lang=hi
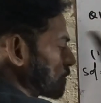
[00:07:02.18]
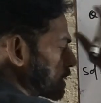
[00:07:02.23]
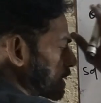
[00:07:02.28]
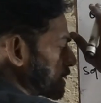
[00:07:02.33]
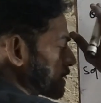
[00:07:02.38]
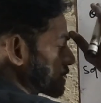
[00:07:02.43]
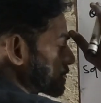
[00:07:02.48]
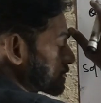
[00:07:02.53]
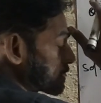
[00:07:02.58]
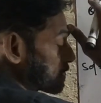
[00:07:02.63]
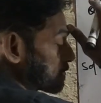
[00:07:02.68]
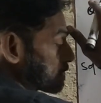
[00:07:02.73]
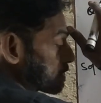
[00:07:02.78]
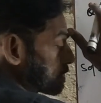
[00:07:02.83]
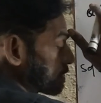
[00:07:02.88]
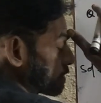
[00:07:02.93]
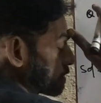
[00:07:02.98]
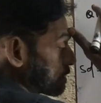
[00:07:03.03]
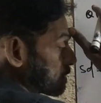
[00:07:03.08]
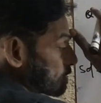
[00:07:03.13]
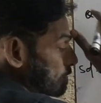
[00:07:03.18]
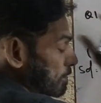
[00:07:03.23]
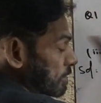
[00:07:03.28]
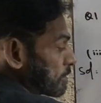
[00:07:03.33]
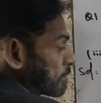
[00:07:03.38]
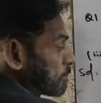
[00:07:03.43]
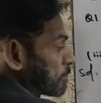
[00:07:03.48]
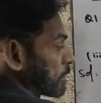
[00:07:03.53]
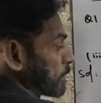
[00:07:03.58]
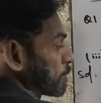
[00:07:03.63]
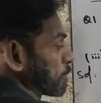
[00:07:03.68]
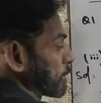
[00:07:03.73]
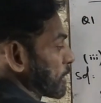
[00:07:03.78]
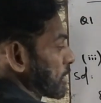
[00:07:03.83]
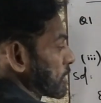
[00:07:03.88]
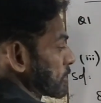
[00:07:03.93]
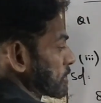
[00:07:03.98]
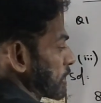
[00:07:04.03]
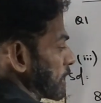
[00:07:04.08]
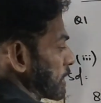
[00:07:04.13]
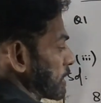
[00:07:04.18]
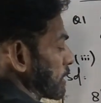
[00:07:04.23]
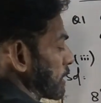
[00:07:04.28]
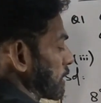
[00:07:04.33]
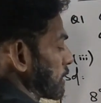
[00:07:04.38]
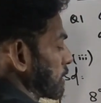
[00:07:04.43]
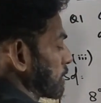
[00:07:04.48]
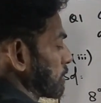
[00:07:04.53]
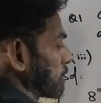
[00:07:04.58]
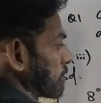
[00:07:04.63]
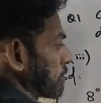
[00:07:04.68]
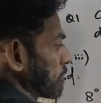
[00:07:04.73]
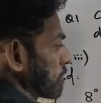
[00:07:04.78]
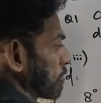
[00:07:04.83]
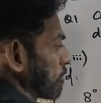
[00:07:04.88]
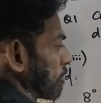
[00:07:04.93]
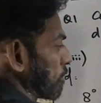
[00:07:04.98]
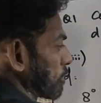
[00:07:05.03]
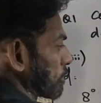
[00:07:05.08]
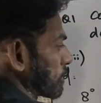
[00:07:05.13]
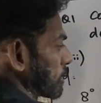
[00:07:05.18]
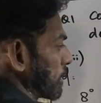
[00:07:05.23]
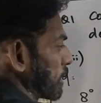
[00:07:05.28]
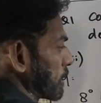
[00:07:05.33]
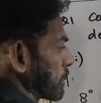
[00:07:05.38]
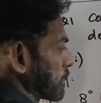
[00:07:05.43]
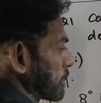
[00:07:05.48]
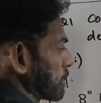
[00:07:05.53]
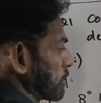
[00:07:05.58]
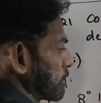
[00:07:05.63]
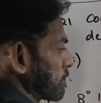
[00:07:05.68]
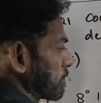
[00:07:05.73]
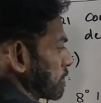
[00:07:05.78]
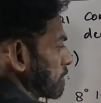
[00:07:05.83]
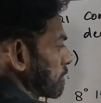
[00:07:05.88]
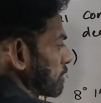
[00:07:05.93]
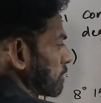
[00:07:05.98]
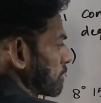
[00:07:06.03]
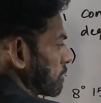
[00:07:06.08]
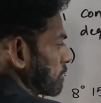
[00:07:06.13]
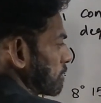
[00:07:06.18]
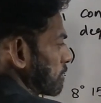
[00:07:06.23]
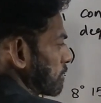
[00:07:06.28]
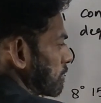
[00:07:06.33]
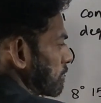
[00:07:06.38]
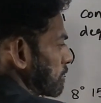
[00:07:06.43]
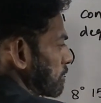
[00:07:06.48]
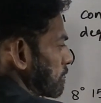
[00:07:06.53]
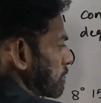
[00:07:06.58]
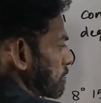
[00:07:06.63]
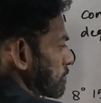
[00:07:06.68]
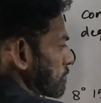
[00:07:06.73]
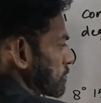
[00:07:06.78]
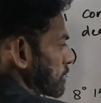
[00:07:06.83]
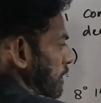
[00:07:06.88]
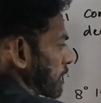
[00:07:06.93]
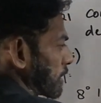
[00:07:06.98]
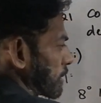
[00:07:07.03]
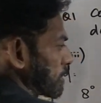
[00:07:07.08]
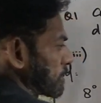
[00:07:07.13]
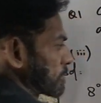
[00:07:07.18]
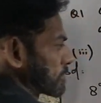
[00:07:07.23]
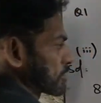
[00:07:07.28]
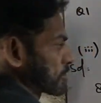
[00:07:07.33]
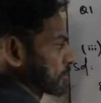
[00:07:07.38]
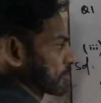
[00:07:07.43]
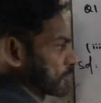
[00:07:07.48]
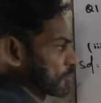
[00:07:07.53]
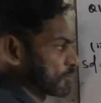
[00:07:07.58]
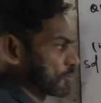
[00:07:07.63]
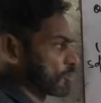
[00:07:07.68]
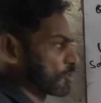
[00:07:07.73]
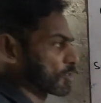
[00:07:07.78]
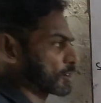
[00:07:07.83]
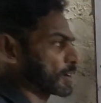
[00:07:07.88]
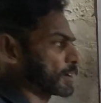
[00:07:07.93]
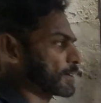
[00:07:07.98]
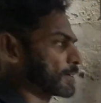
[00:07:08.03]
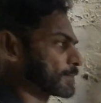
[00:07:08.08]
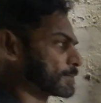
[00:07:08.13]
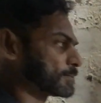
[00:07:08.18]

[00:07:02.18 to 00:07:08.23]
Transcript: मिनट्स फिर प्लस साइन डालें और थर्टी सेकेंड्स ओके